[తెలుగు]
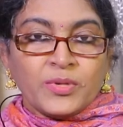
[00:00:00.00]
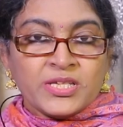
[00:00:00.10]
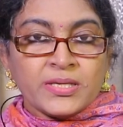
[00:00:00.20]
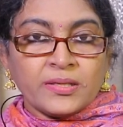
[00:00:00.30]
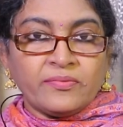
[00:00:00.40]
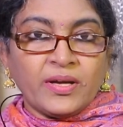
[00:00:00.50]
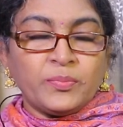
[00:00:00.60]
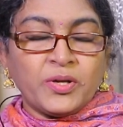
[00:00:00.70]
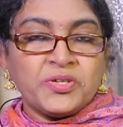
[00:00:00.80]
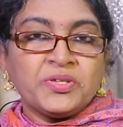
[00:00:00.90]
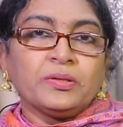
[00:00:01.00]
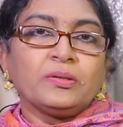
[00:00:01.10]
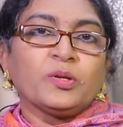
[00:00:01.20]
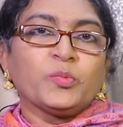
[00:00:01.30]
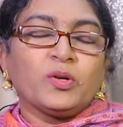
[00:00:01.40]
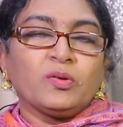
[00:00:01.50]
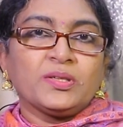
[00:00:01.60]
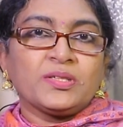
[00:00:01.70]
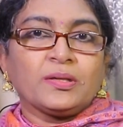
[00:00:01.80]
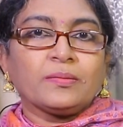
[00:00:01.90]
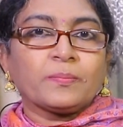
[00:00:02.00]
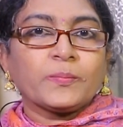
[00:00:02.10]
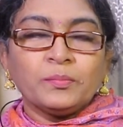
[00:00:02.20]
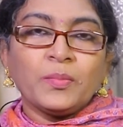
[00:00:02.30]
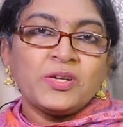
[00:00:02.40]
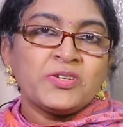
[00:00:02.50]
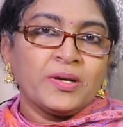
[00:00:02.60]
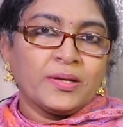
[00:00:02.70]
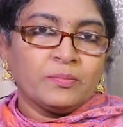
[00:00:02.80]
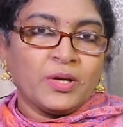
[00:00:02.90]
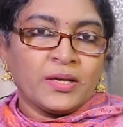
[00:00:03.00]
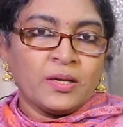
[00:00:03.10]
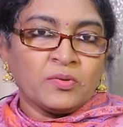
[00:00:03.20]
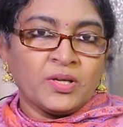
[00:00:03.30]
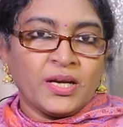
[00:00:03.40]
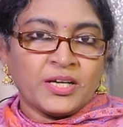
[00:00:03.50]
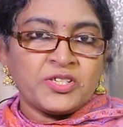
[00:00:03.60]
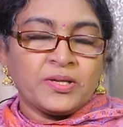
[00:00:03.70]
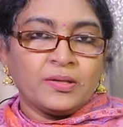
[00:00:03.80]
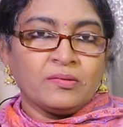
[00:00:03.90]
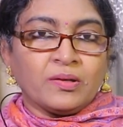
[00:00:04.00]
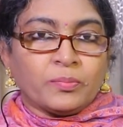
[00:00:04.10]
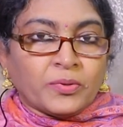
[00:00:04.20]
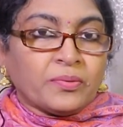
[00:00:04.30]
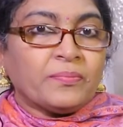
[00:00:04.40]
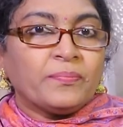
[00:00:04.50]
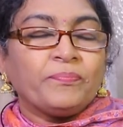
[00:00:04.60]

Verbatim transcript: మిస్టిక్ వైబ్రేషన్ న్యూమరాలజీ మనుషులుగా మనకి కొన్ని లక్షణాలు ఉన్నప్పుడు